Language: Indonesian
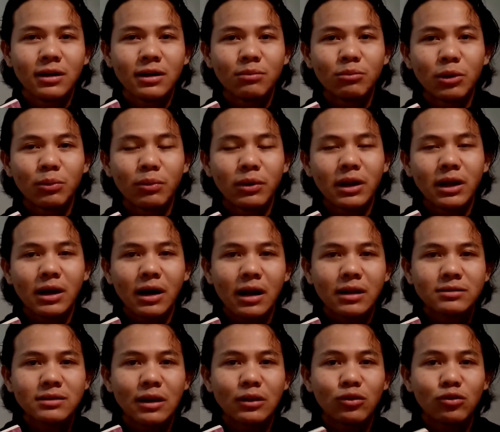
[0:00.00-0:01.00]

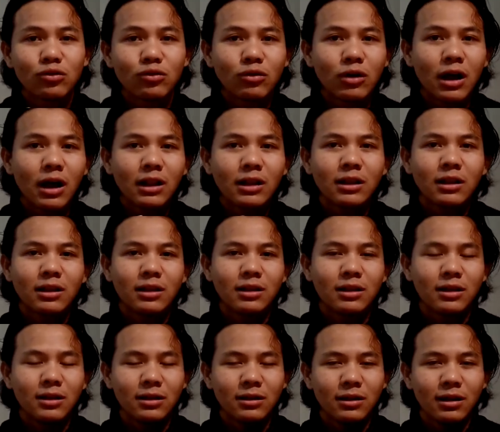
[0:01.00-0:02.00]
memberikan satu surat
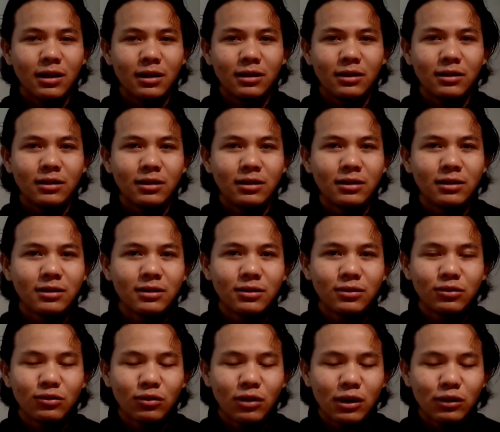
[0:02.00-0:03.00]
dan e,
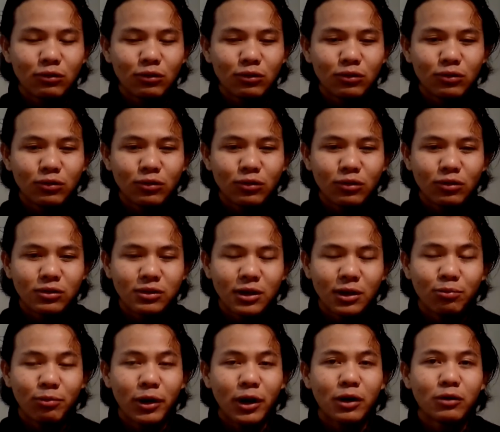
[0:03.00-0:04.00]
surat untuk
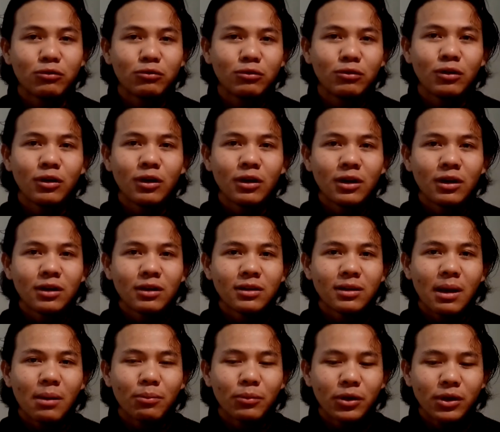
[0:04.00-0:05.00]
Jean Perdu,
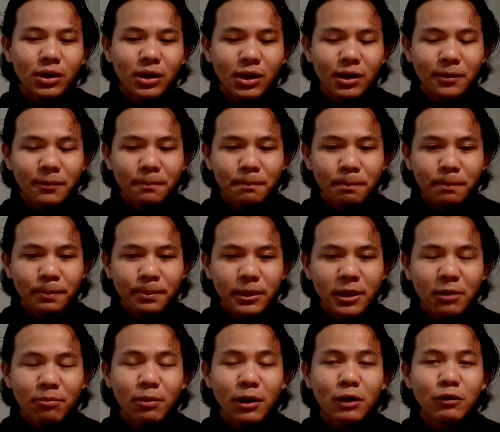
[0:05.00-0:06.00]
tapi
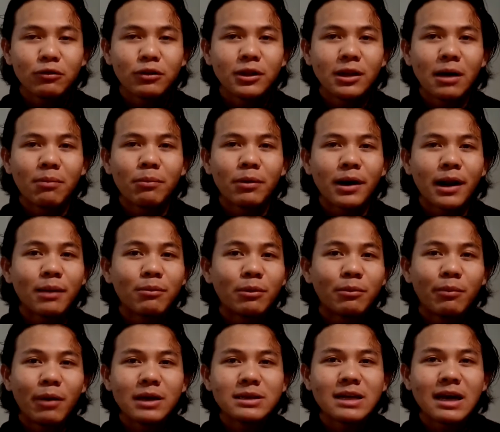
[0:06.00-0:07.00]
Jean Perdu tidak pernah
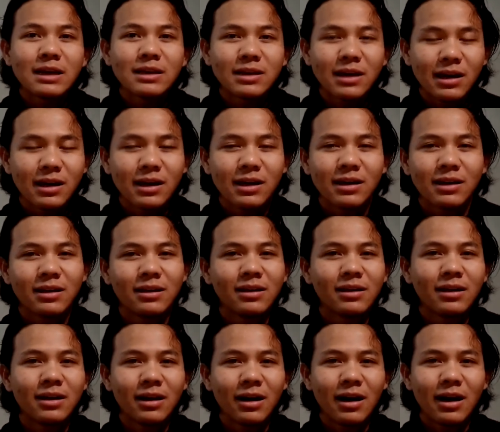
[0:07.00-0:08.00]
membacanya
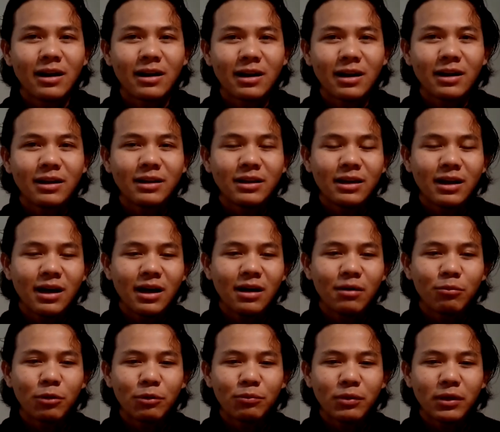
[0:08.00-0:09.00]
karena
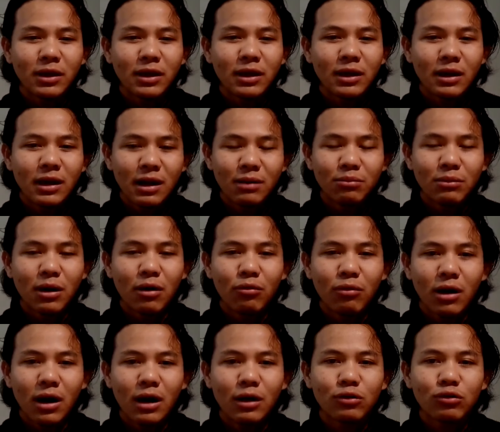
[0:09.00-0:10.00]
dia berpikiran
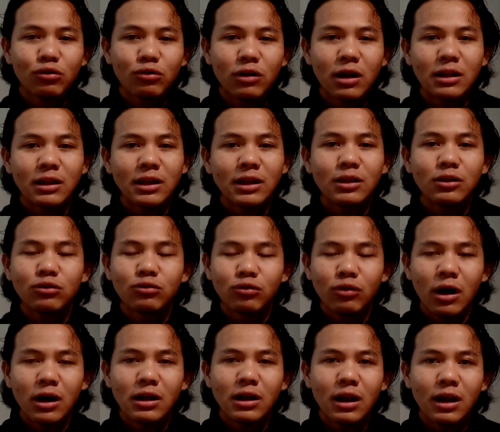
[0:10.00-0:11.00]
bahwa surat
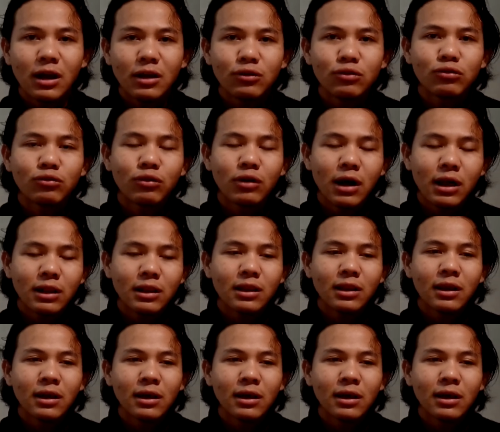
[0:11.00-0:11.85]
itu adalah surat